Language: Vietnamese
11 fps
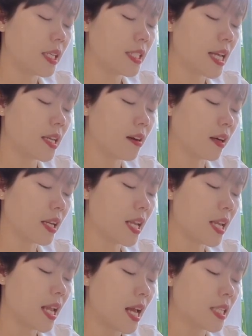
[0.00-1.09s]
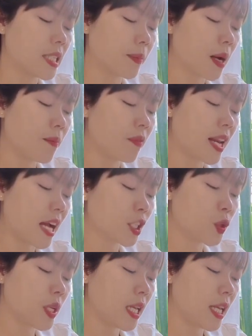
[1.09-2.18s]
Trên đường đi, Diệp Khâm vẫn đang
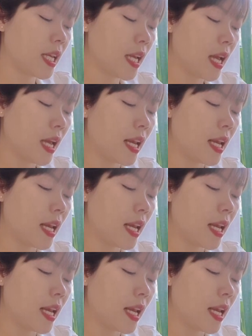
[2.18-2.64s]
suy nghĩ,